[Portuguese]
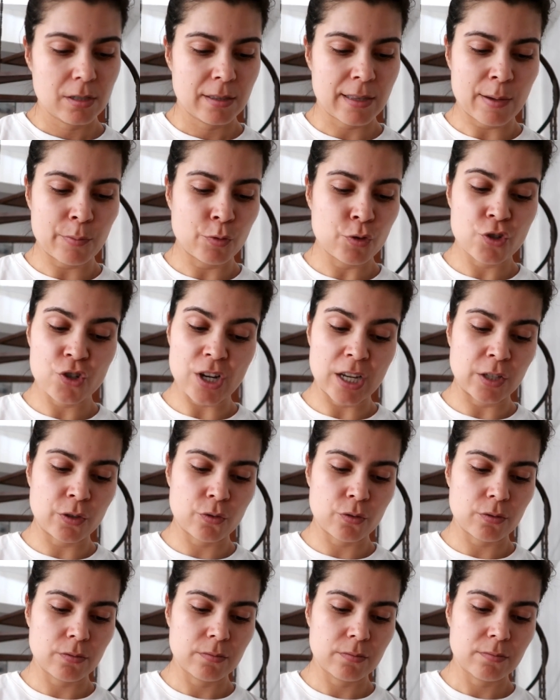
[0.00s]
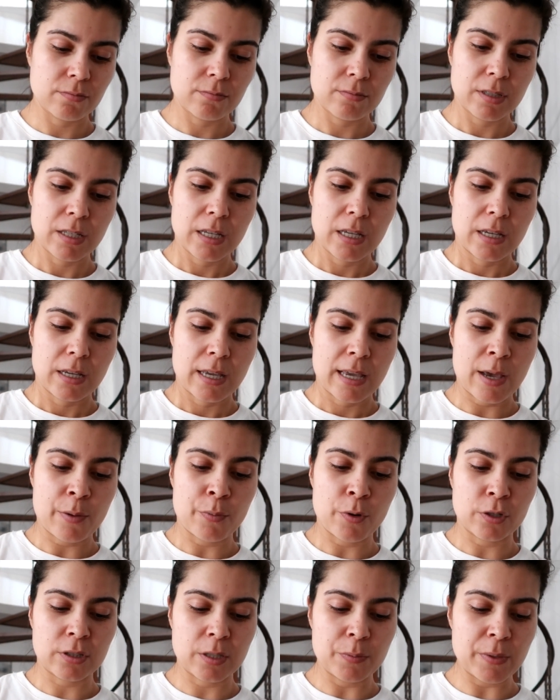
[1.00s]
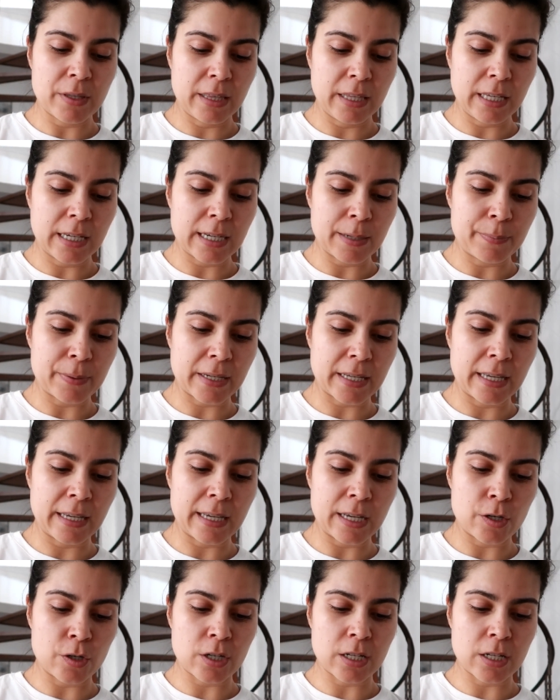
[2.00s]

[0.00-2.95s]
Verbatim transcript: dá muito jeito. É uma ótima dica para quem quer